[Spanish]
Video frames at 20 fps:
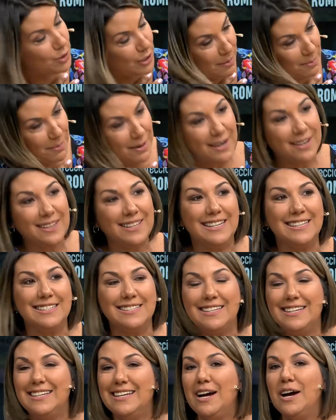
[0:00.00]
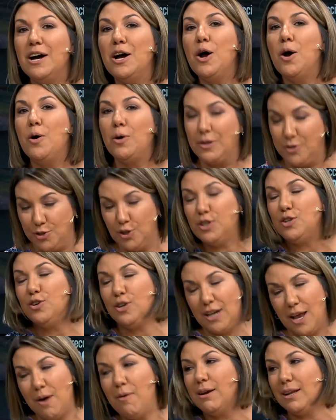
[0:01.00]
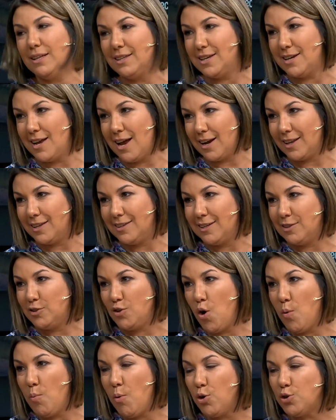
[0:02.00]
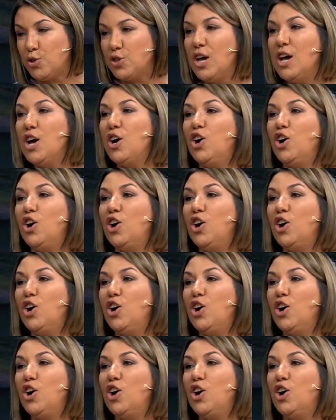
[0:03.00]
mar de en escena. Yo creo que la van a tener, de todos modos.